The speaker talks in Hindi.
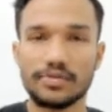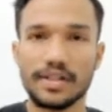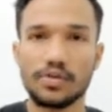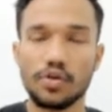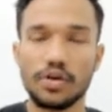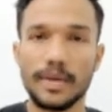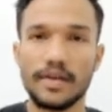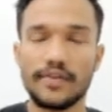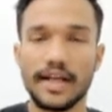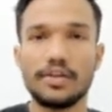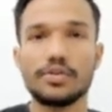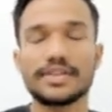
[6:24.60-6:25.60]
होता है कॉल बाई
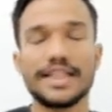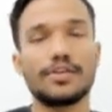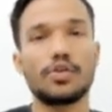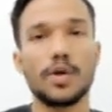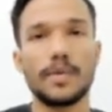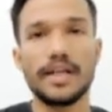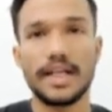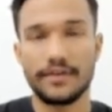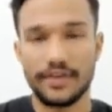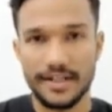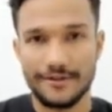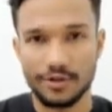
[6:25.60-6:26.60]
वैल्यू होता है कॉल बाई
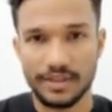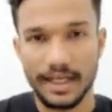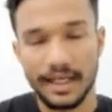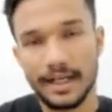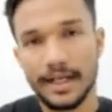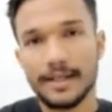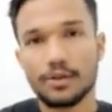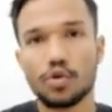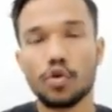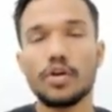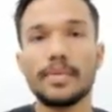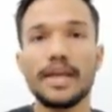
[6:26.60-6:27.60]
रेफरेंस होता है तो
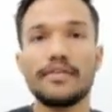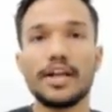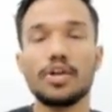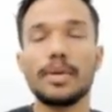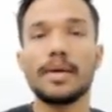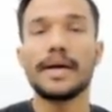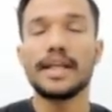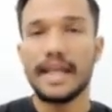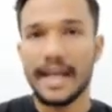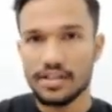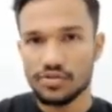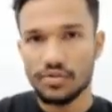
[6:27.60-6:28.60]
कॉल बाई वैल्यू में हमारी
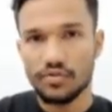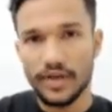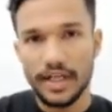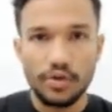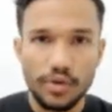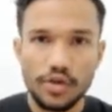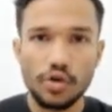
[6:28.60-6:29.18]
एक्चुअल वैल्यू ही